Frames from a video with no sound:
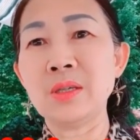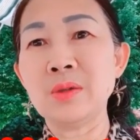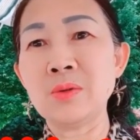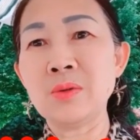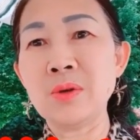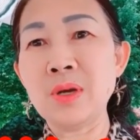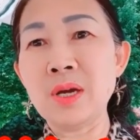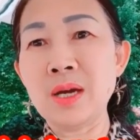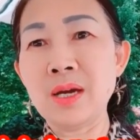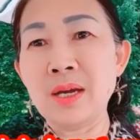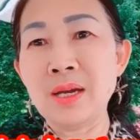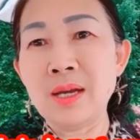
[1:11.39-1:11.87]

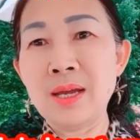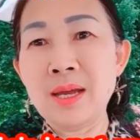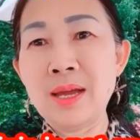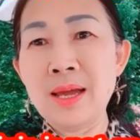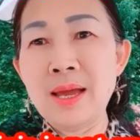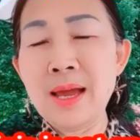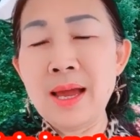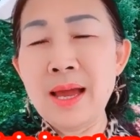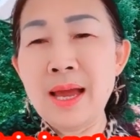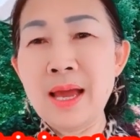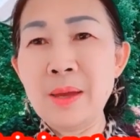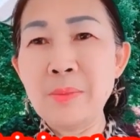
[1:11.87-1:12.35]
况
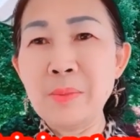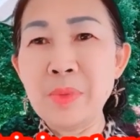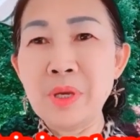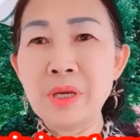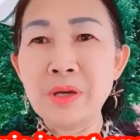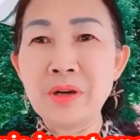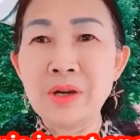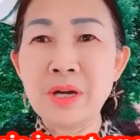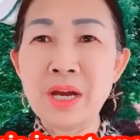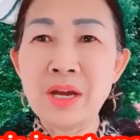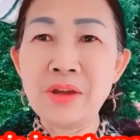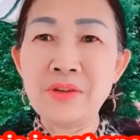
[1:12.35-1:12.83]
还没有
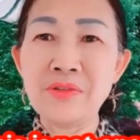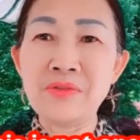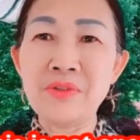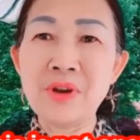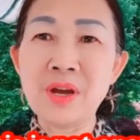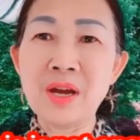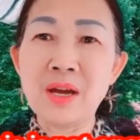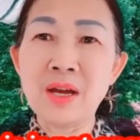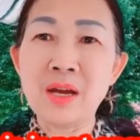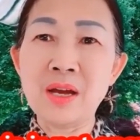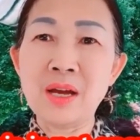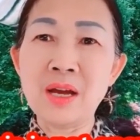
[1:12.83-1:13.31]
开
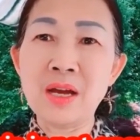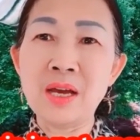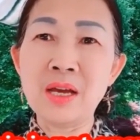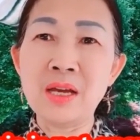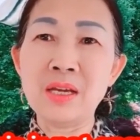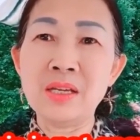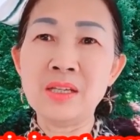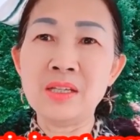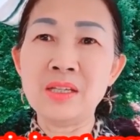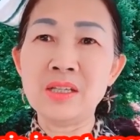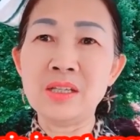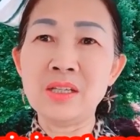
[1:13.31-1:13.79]
放，还